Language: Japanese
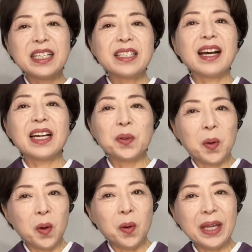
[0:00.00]
下が
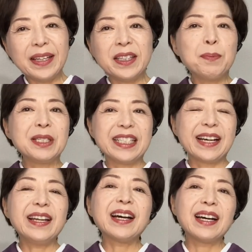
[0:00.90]
どうやっても
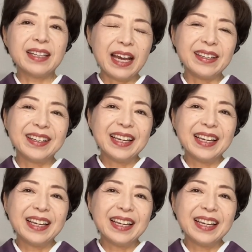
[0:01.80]
力がない